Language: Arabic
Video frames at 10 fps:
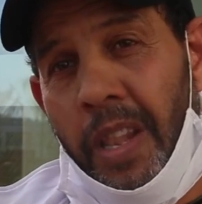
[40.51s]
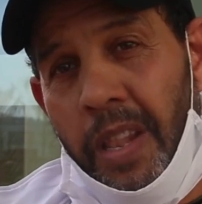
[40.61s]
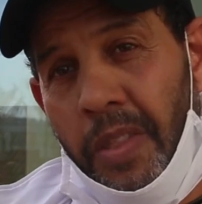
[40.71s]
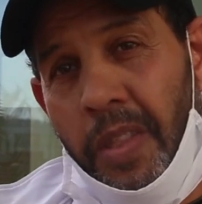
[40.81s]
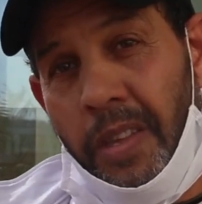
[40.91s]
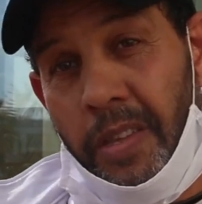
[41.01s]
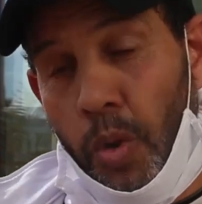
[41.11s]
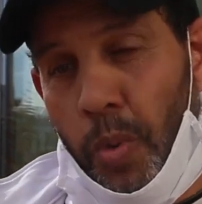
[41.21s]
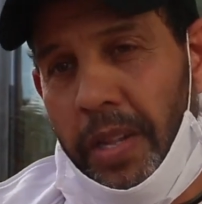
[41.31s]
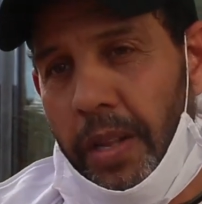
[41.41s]
الناس
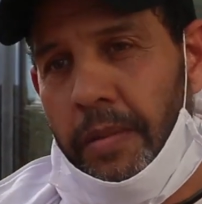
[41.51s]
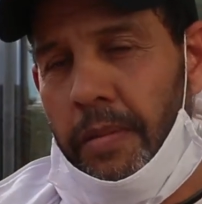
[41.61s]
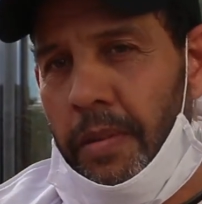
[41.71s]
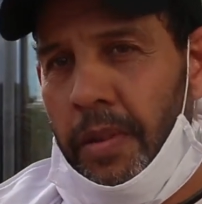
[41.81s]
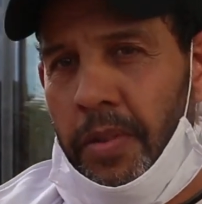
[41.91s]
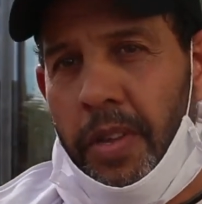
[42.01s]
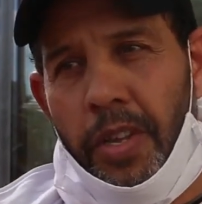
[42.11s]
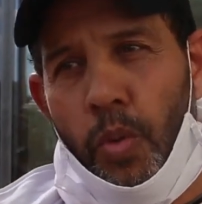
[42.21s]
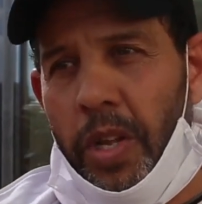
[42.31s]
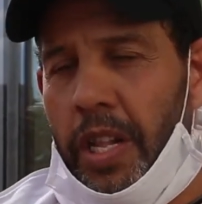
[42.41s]
ديال الوداد
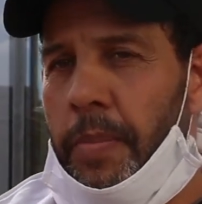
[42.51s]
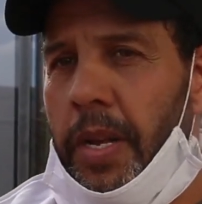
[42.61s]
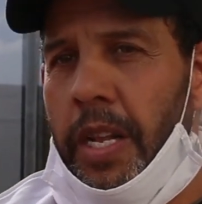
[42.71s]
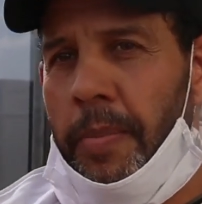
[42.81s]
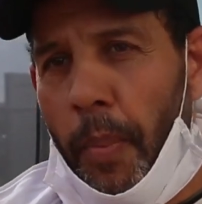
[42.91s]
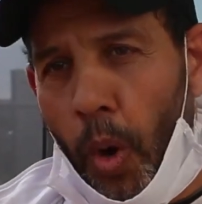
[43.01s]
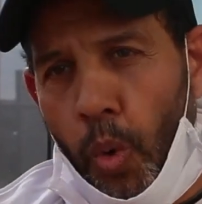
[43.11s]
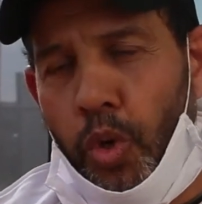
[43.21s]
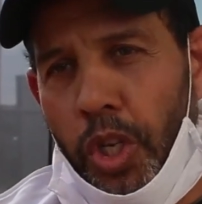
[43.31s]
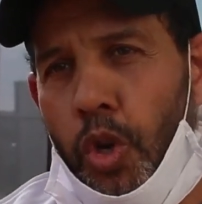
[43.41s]
الناس ديال الوداد اللي ما
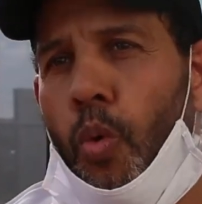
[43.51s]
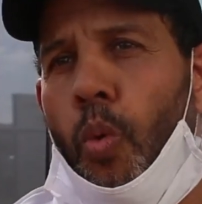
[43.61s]
بخلوش عليه